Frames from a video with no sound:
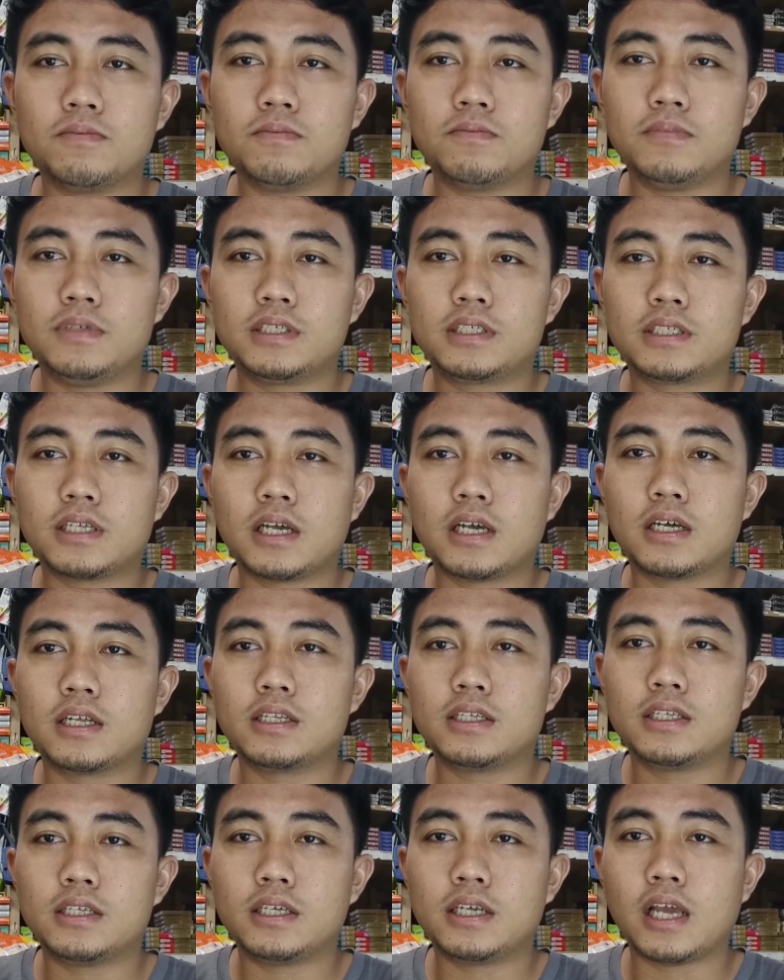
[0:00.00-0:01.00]
bisa
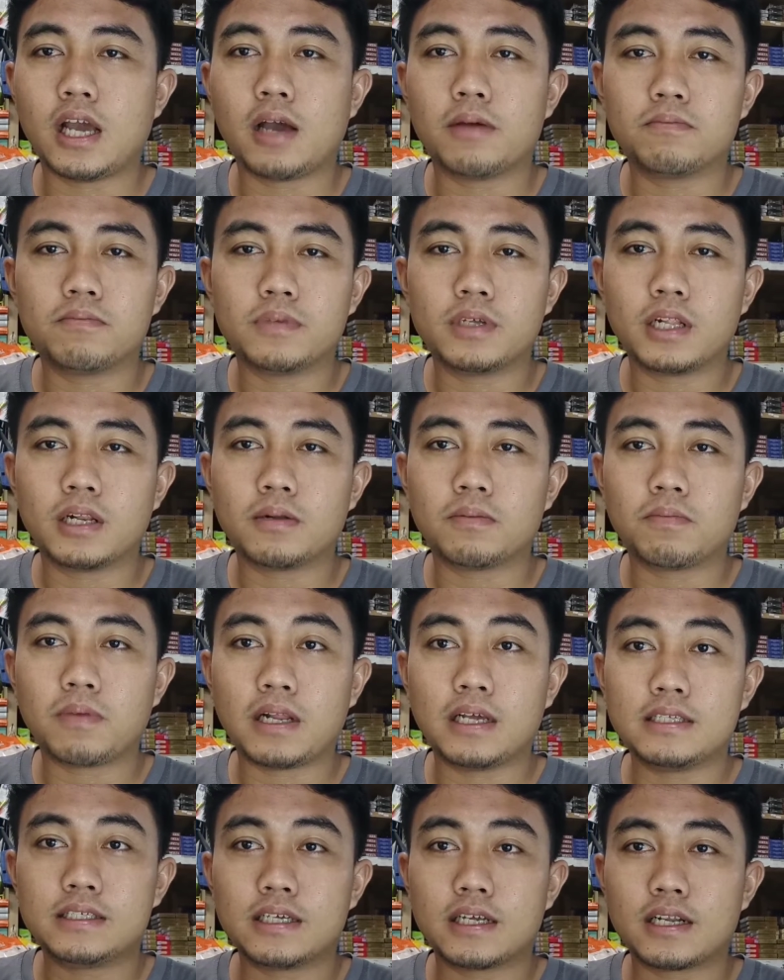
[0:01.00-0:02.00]
diambil
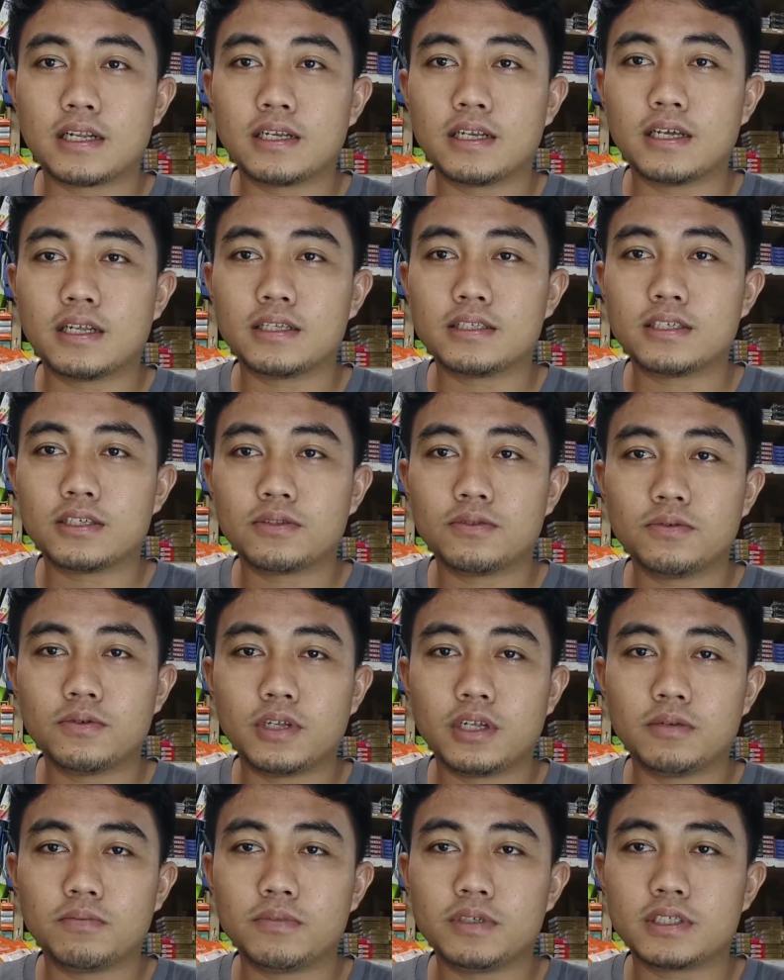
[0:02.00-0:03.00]
pelajaran dari situ
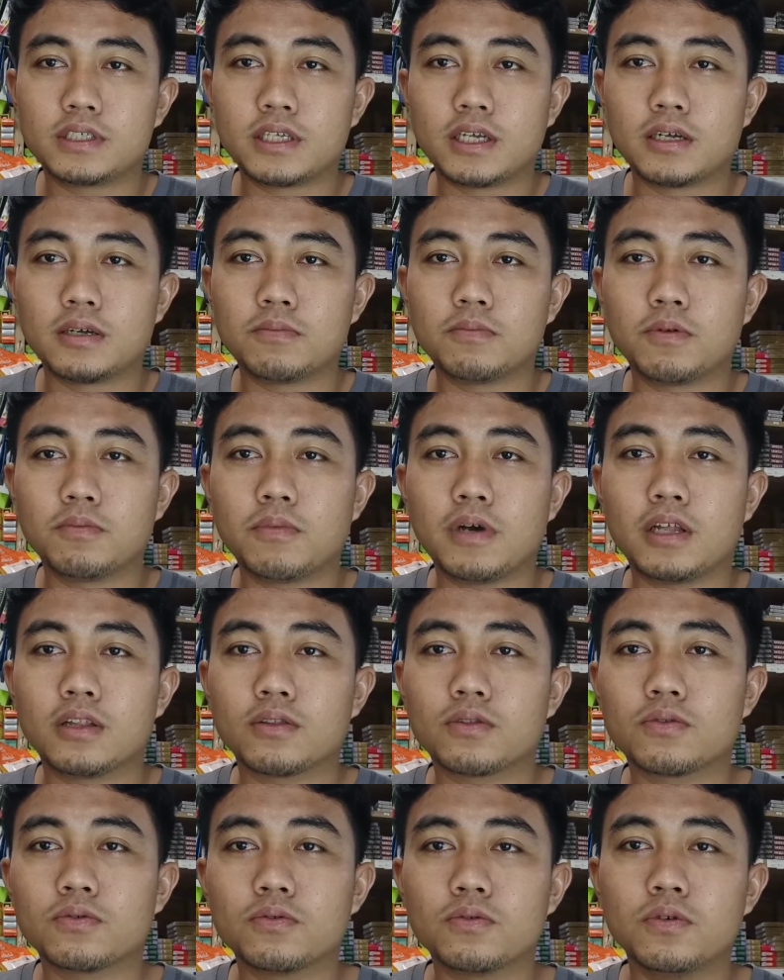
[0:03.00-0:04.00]
dan bisa
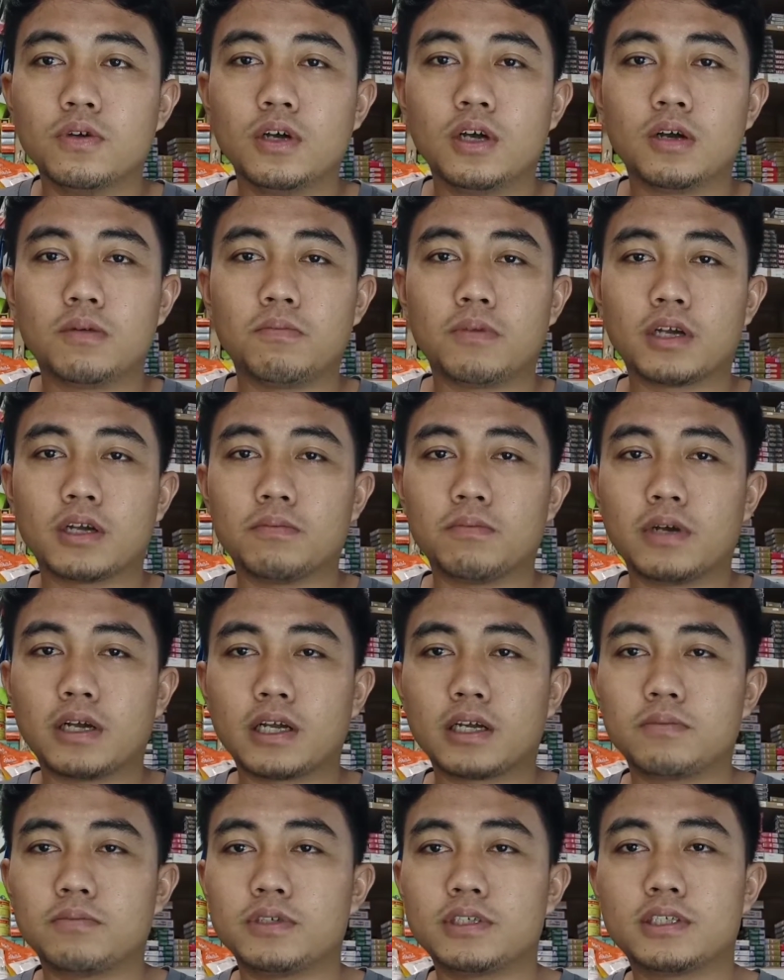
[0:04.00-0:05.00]
membantu
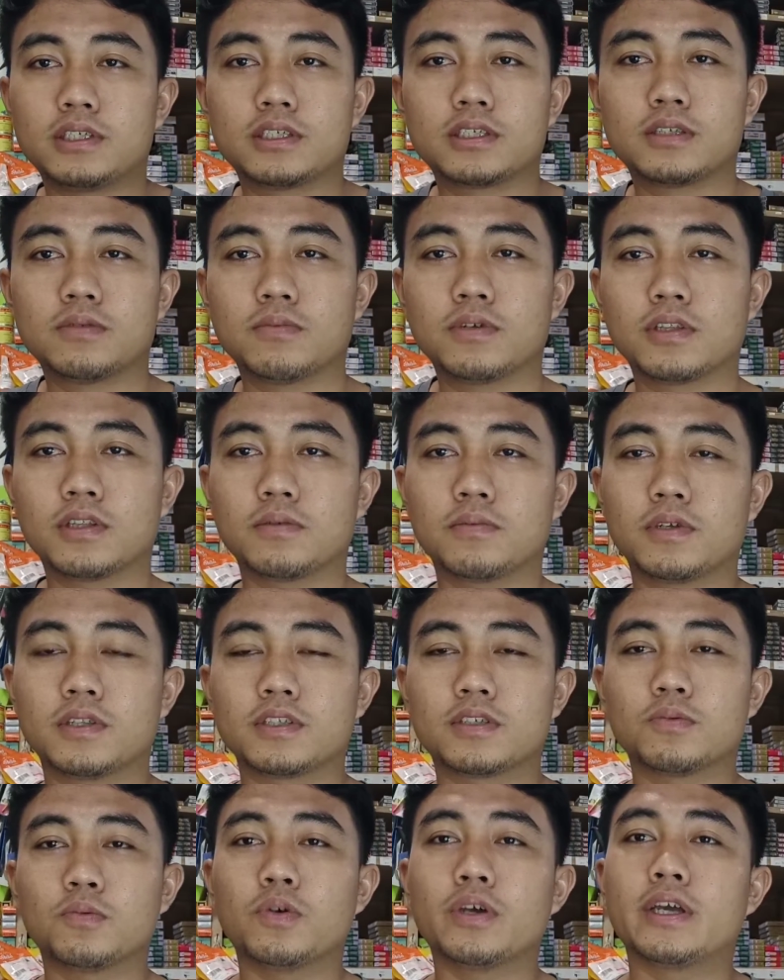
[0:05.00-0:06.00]
mengembangkan bisnis teman-teman
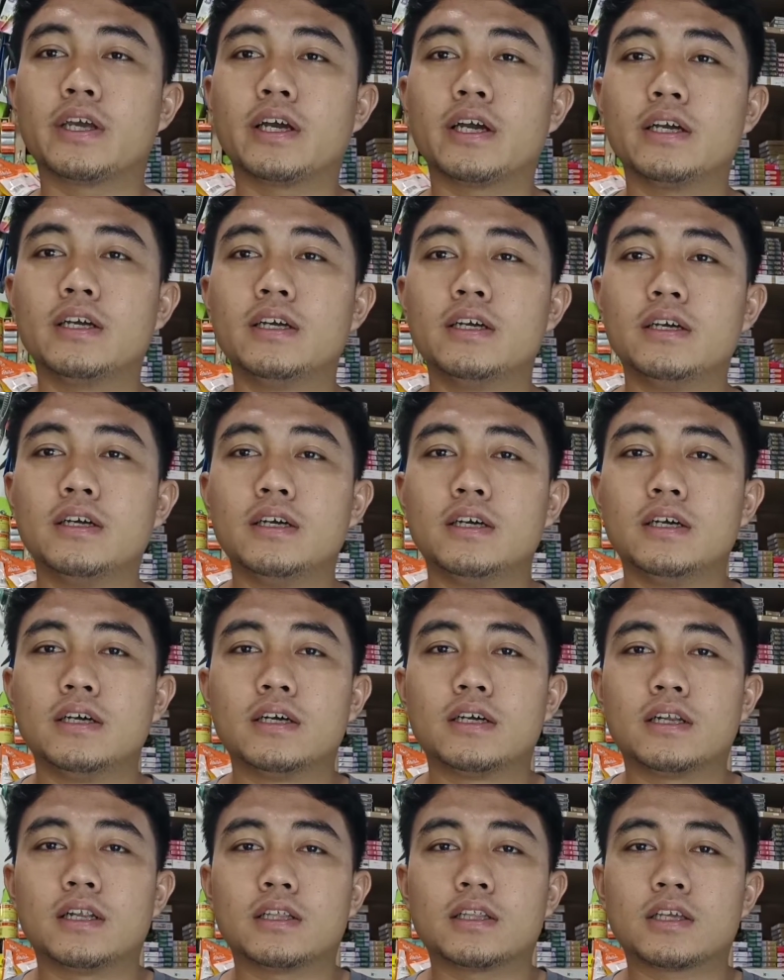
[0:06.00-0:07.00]
semua ya.
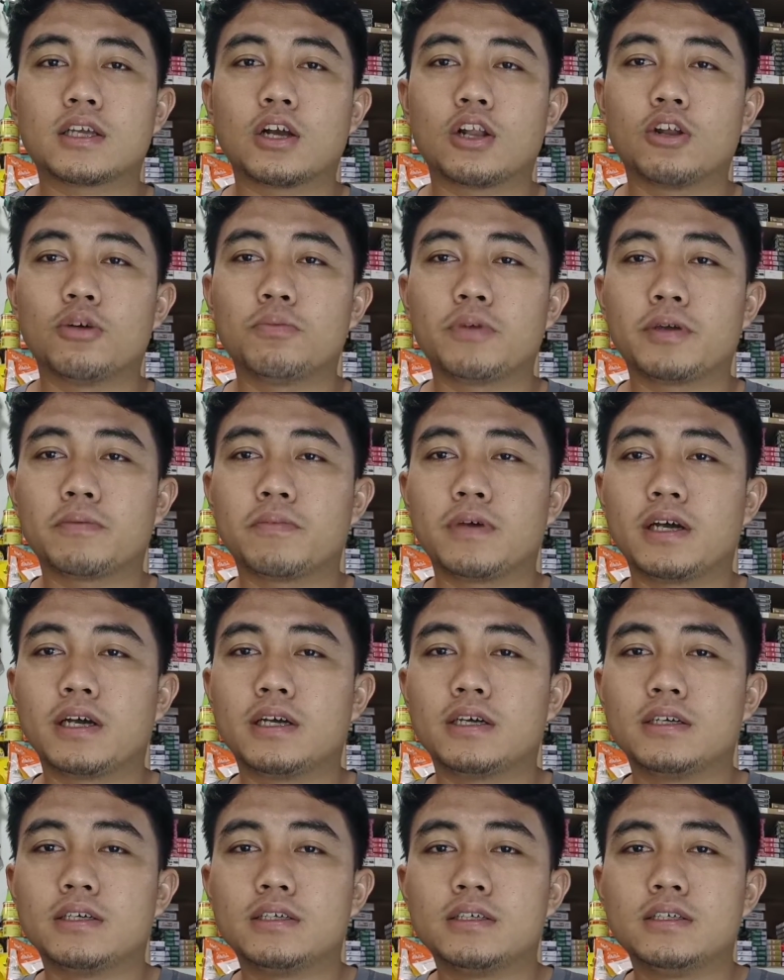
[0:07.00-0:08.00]
Nanti kalau
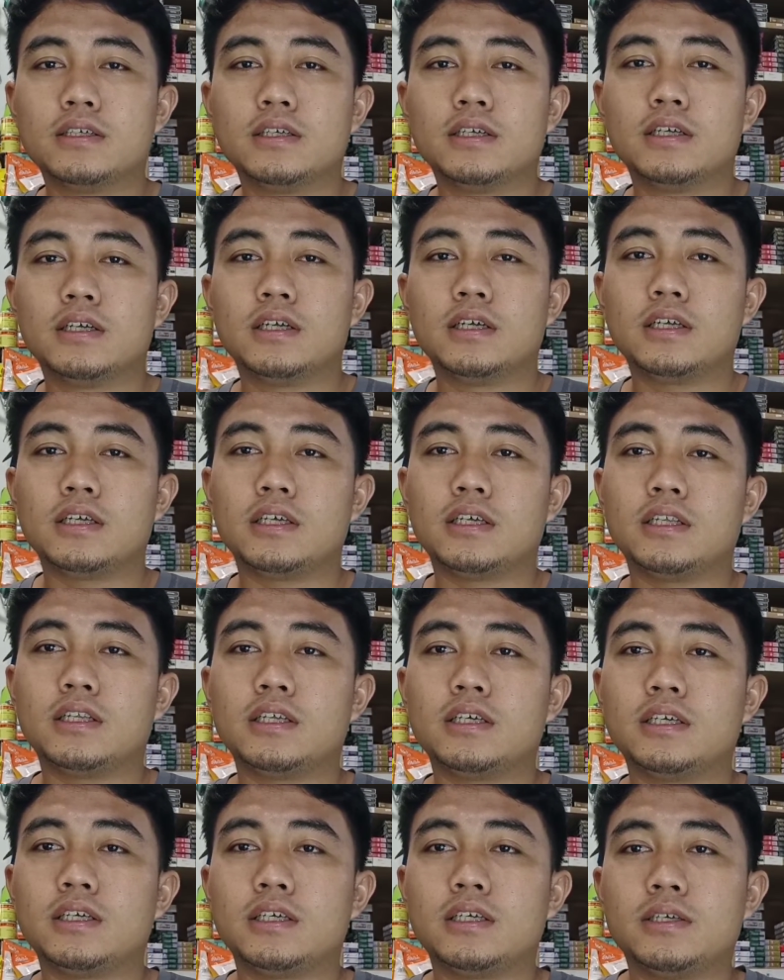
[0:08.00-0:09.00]
memang
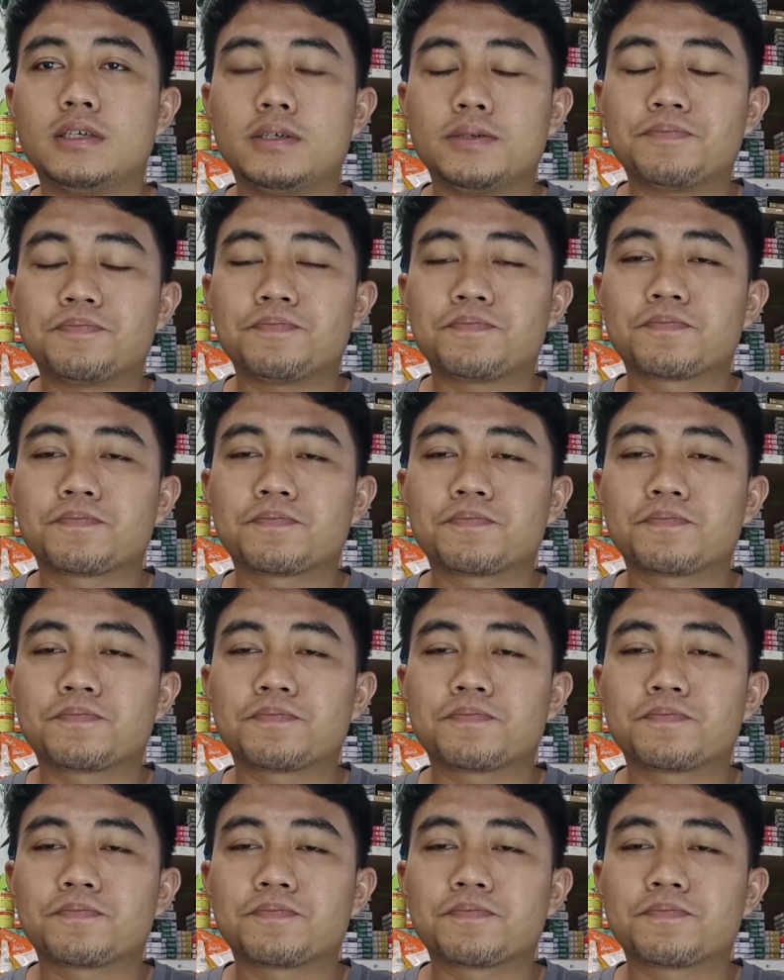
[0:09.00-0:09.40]
ini